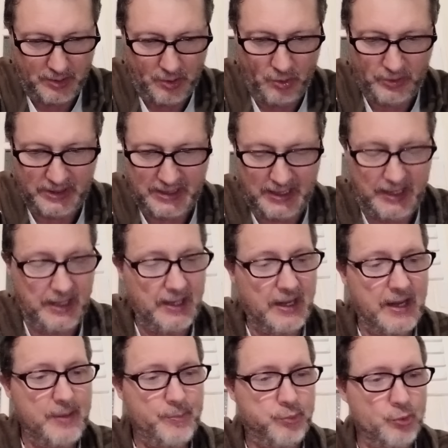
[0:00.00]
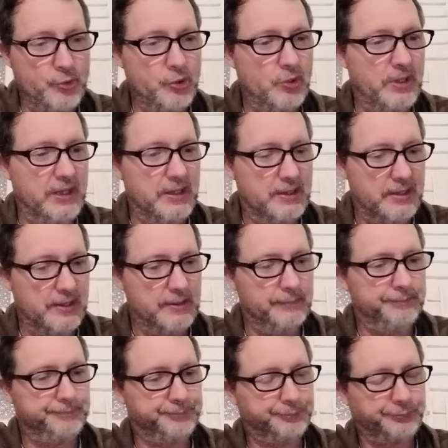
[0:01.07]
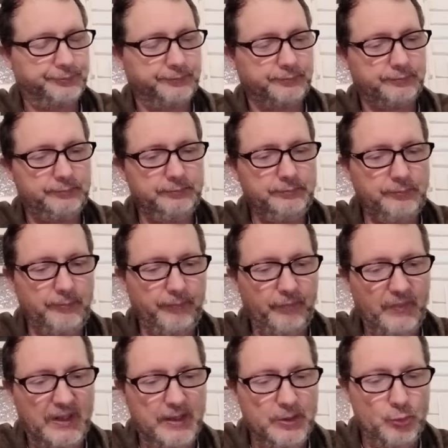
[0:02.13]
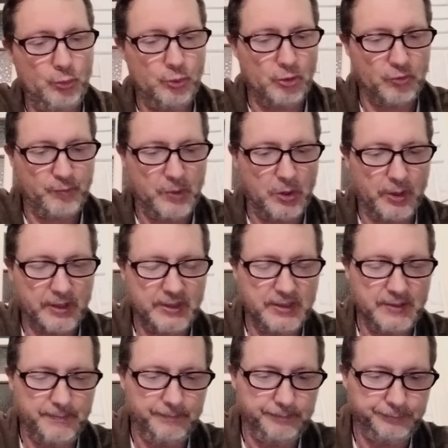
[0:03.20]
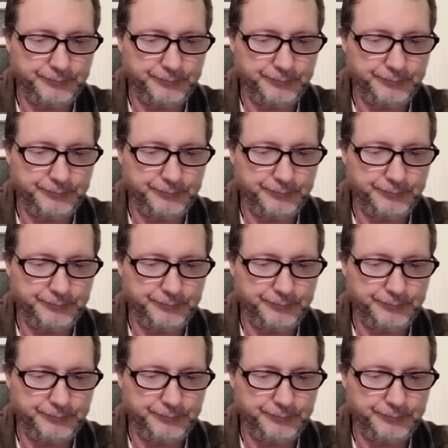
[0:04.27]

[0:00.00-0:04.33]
Octri ha in pugno l'Inter. Tutto sport